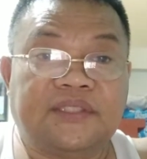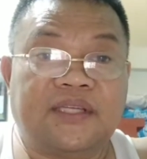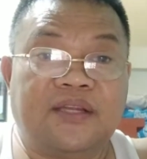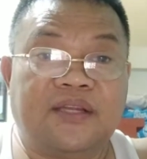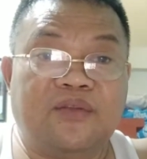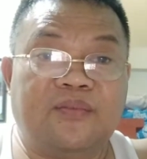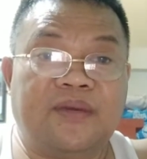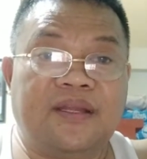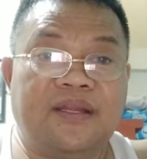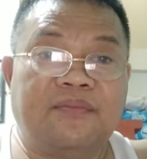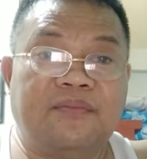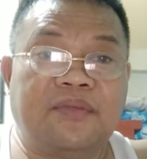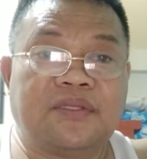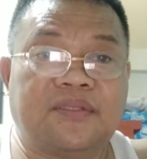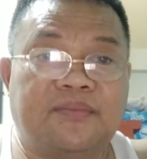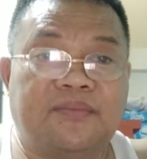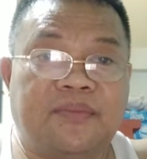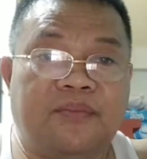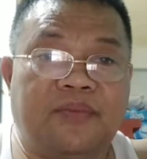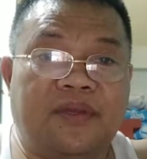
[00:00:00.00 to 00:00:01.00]
Kaya
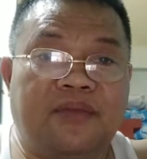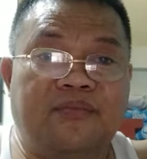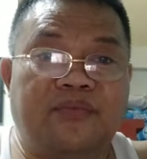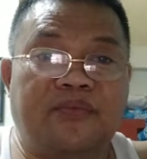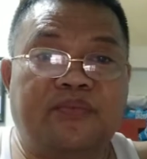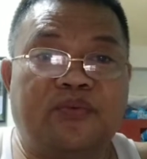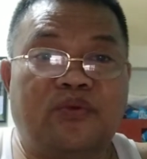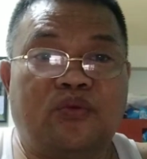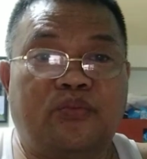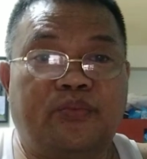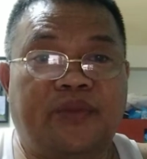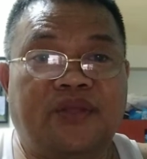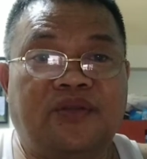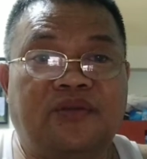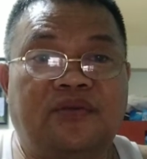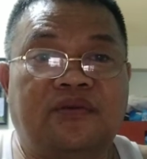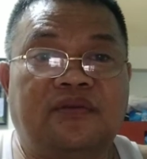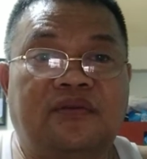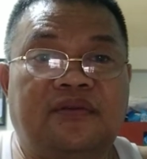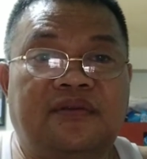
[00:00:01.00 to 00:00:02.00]
lumalabas sa bibig mo, puro
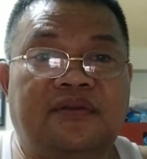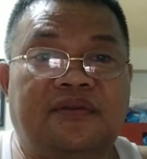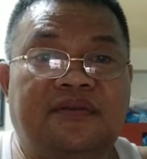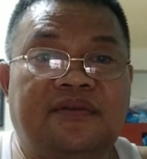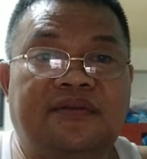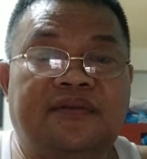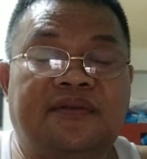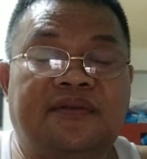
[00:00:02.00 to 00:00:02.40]
opinion.